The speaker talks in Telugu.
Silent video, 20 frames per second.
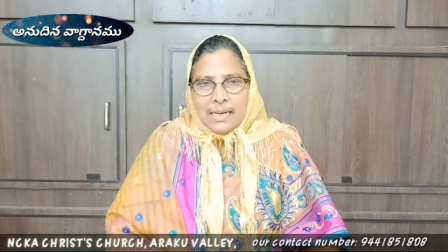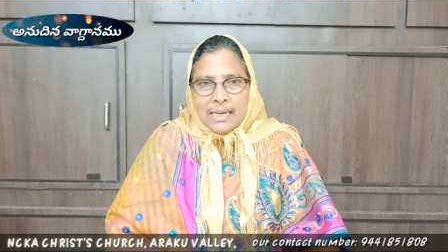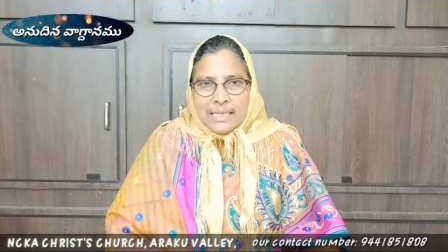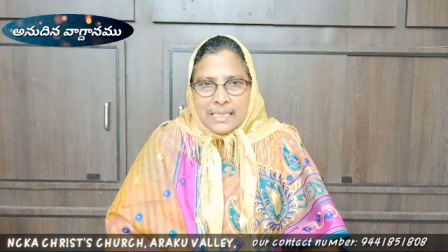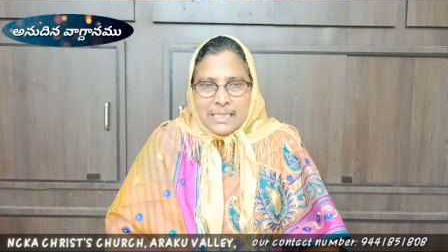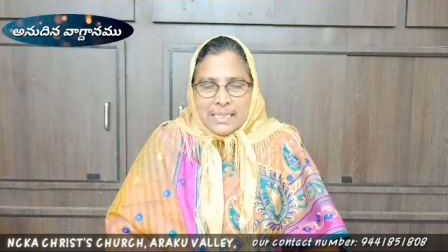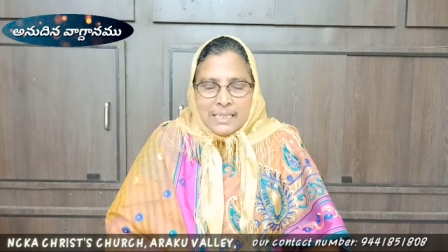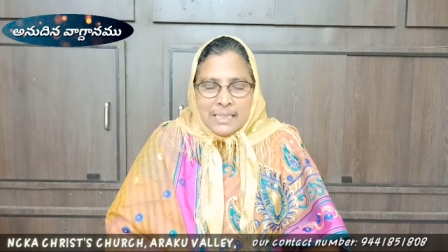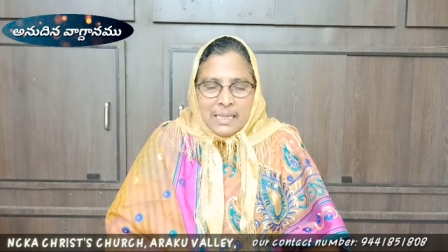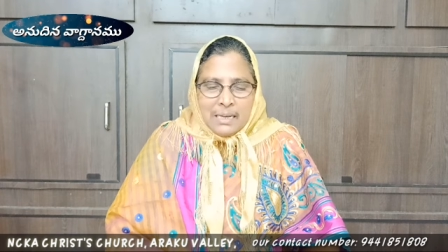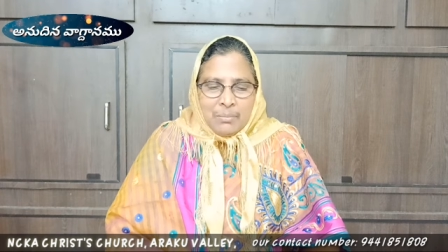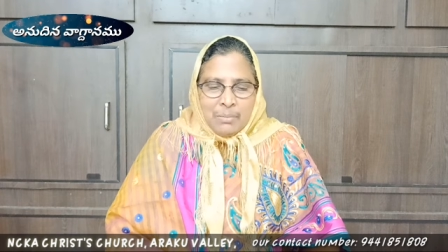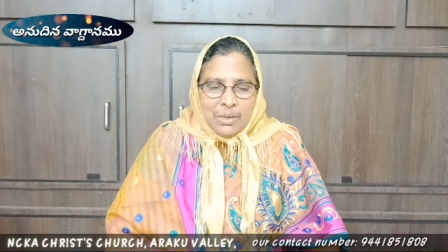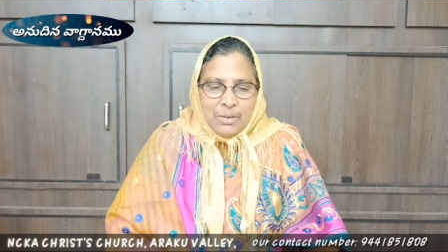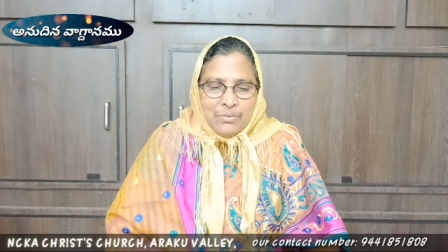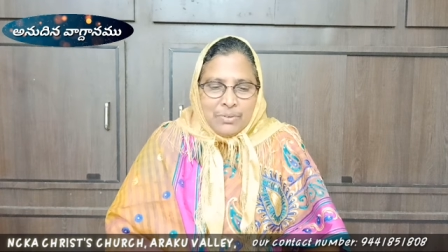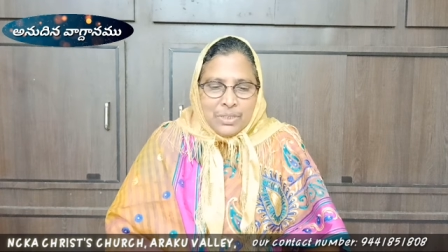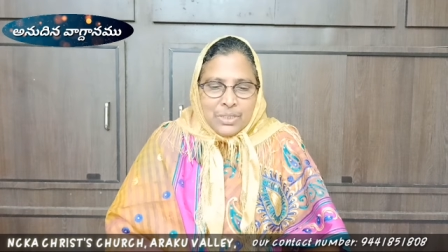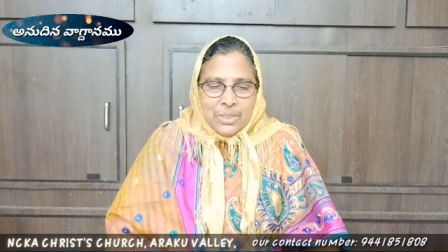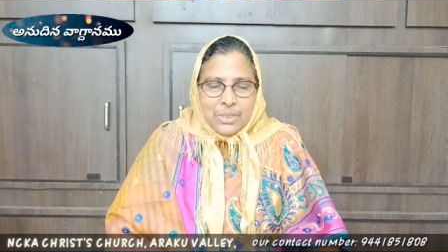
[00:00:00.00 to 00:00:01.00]

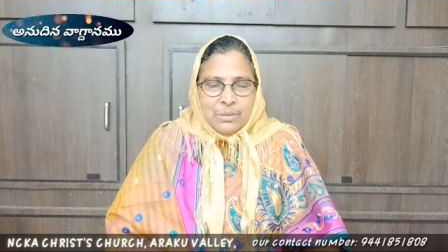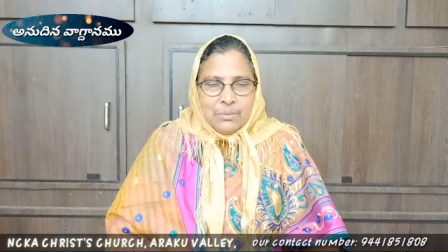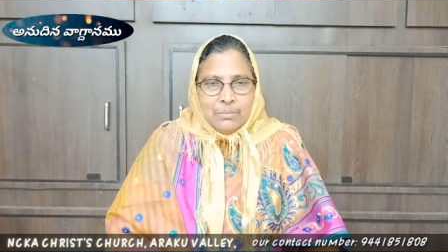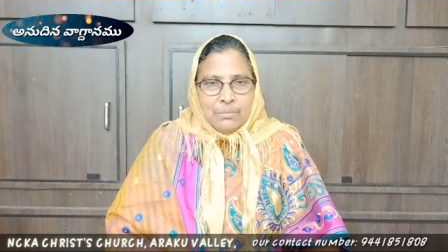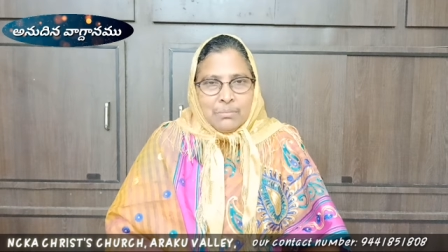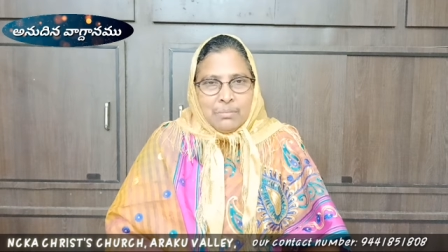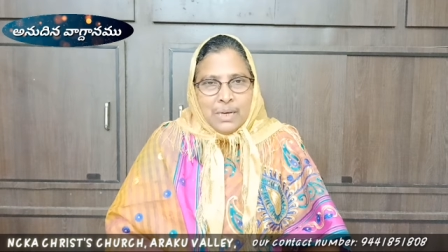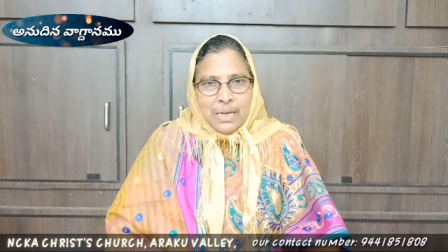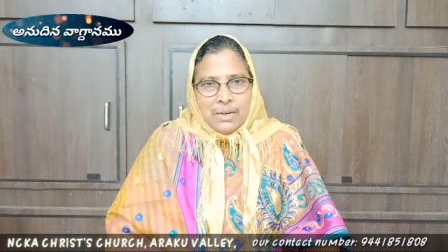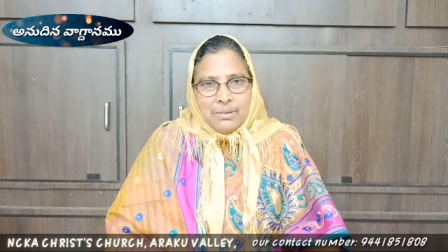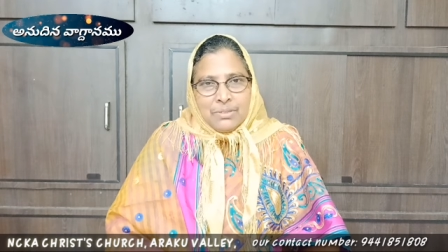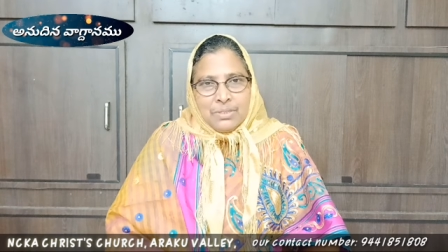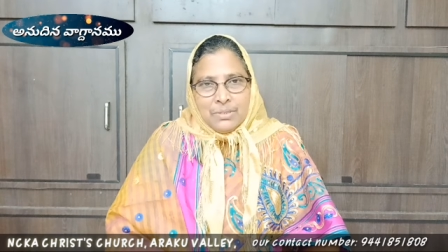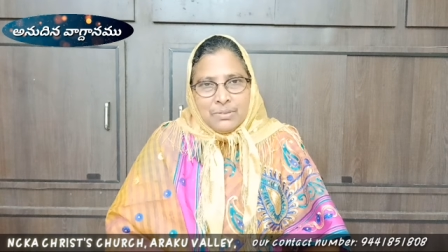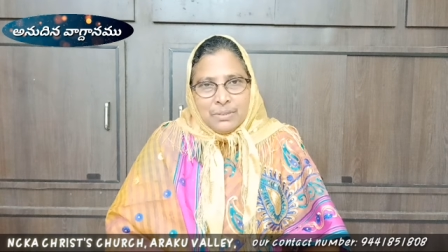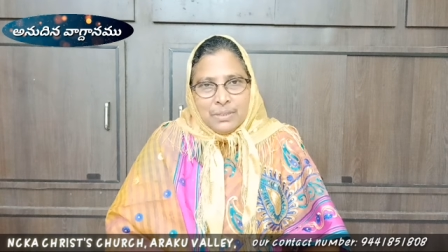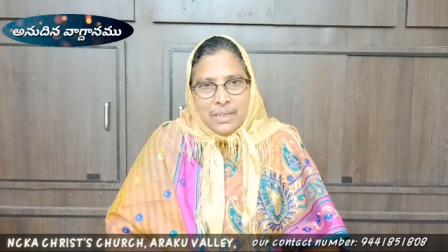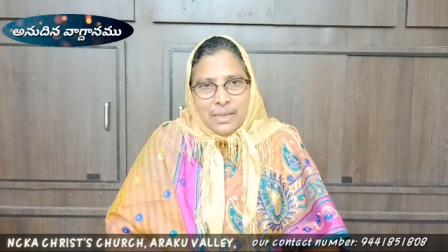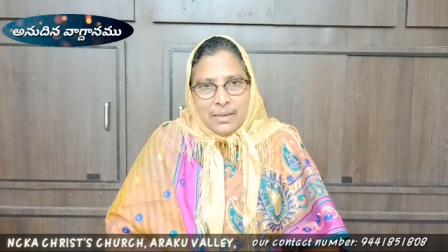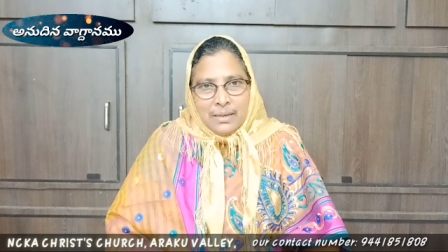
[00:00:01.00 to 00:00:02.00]
కష్టతరమైన విషయం మానవ
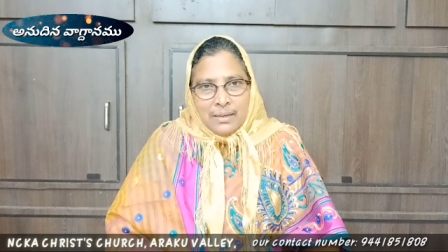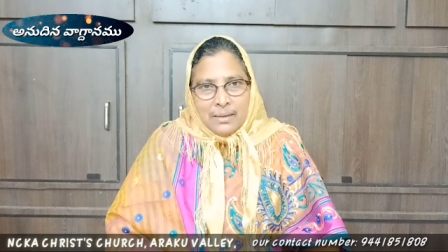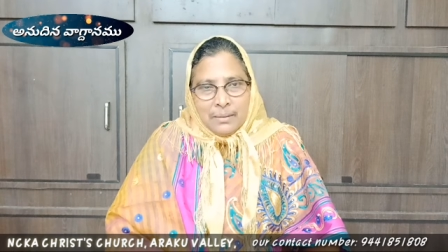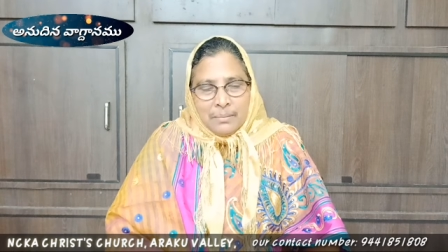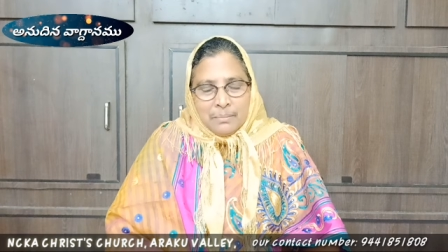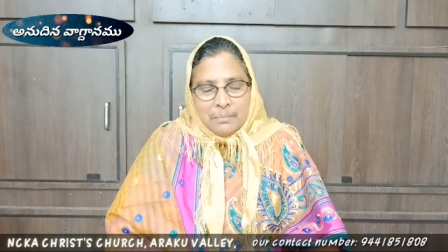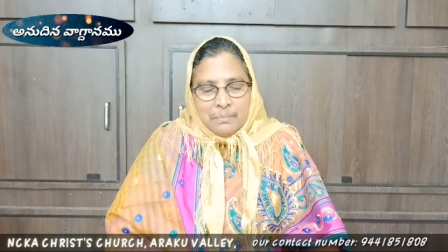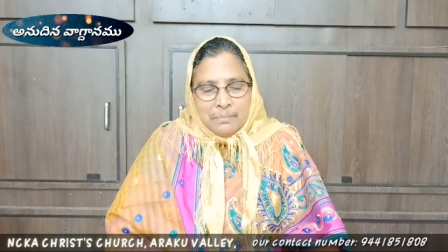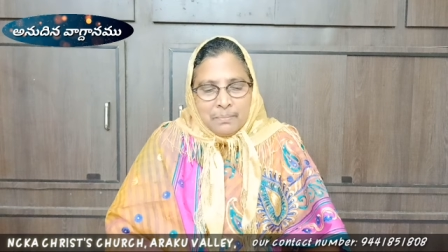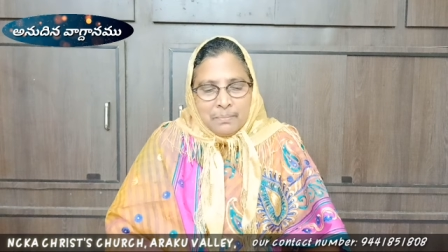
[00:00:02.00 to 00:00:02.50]
జీవితానికి